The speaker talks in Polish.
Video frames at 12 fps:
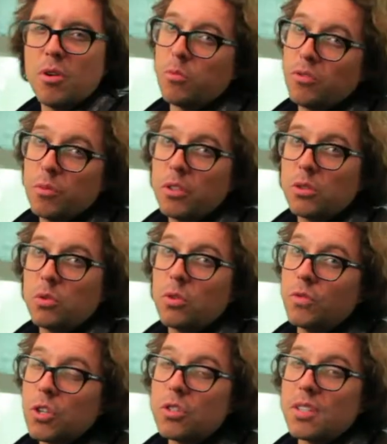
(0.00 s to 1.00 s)
bo mówimy tu
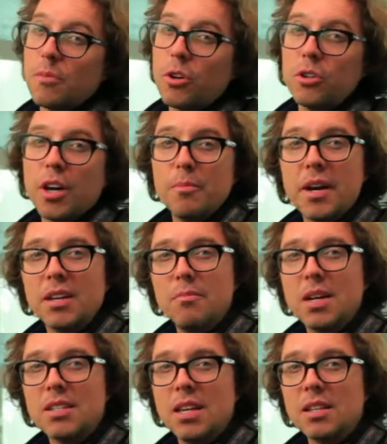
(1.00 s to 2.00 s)
również o samochodach marki
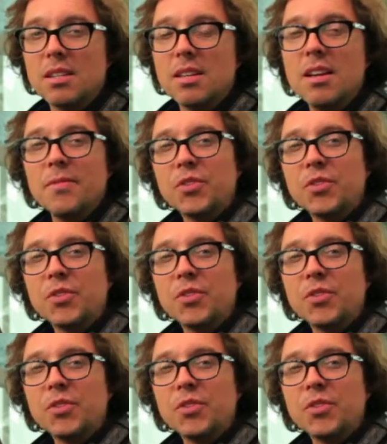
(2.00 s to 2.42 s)
Mercedes,